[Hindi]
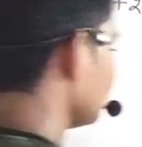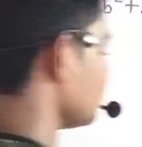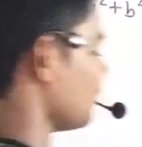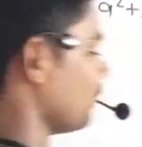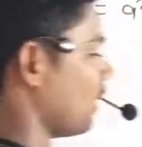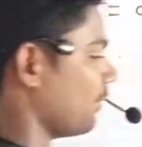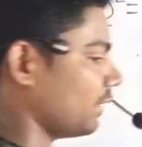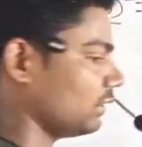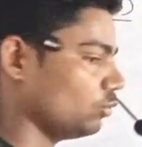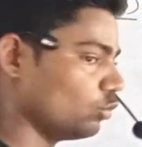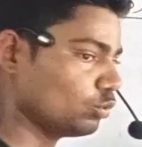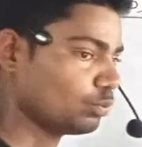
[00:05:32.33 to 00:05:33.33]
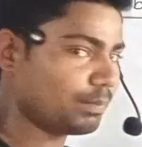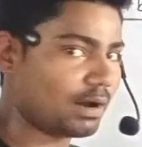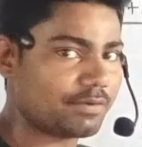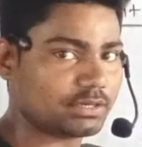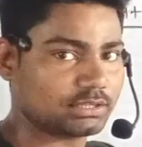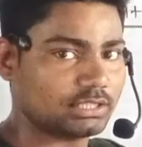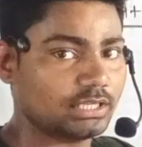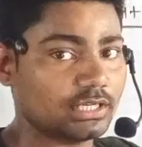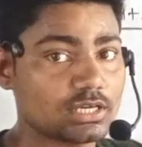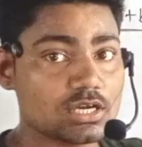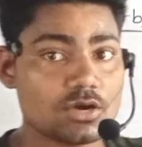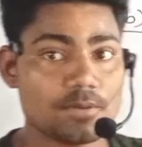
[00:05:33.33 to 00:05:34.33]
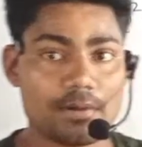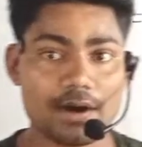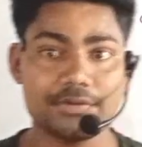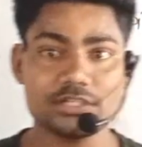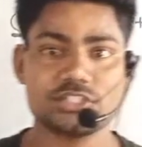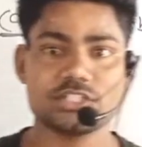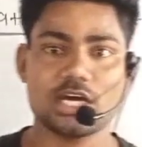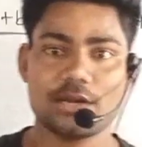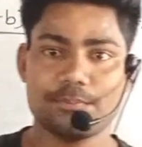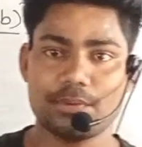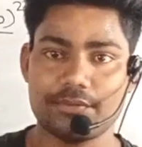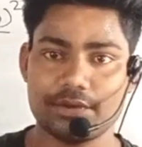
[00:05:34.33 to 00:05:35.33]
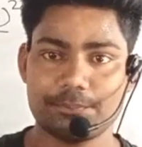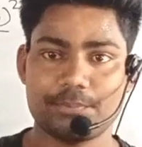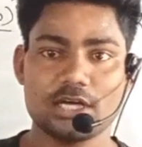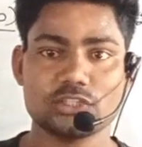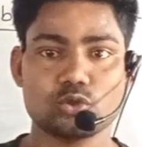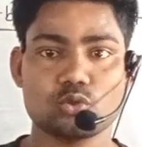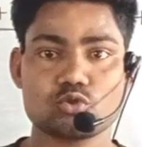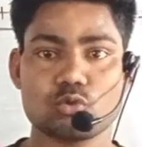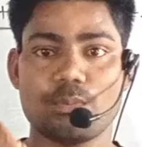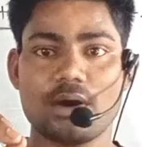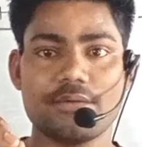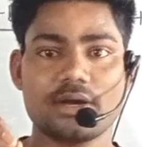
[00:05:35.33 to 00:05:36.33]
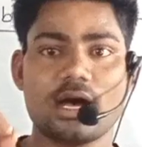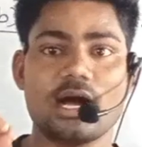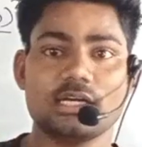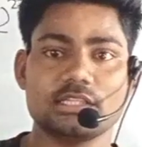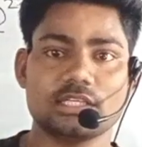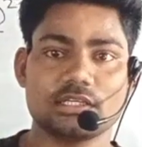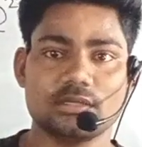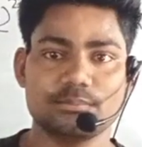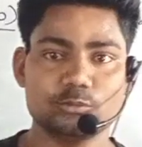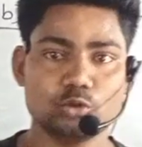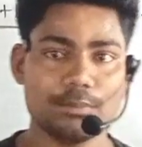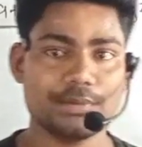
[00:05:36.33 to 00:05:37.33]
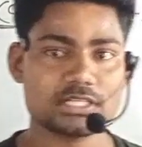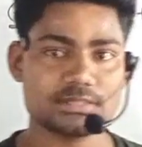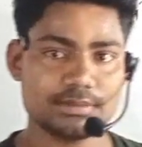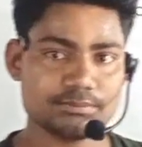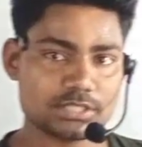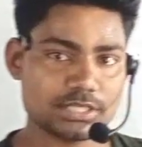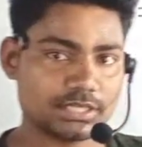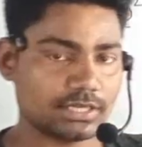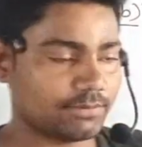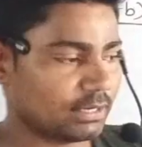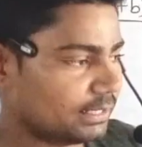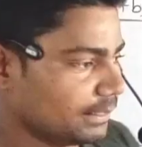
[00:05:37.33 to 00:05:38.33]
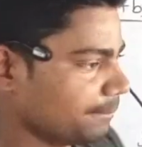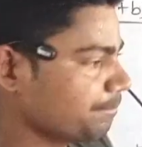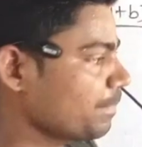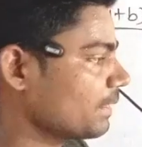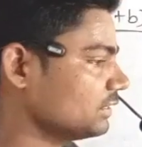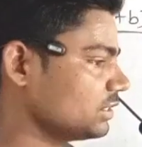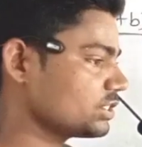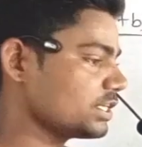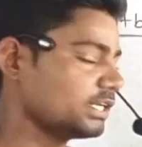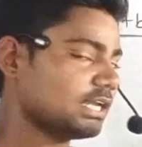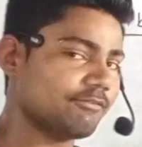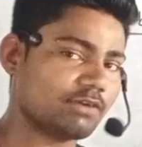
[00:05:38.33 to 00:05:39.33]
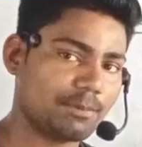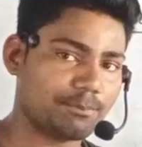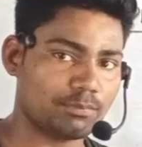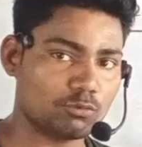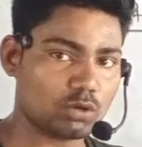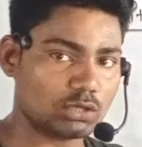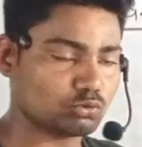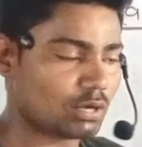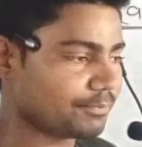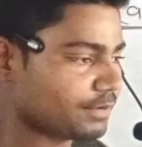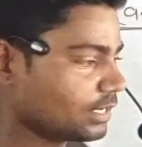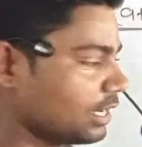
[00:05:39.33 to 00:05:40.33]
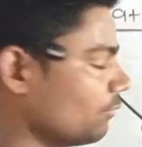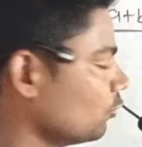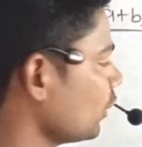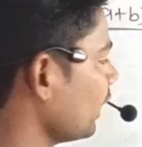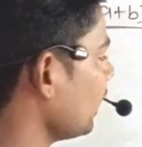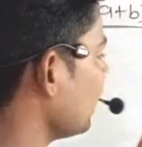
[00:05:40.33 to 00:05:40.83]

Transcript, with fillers: बारी से पावर दो पावर तीन पावर चार पावर पाँच दोस्तों पावर आठ तक हम जो है मैक्सिमम सीखने वाले हैं जिससे कि आपका पूरा जो आपका काम हो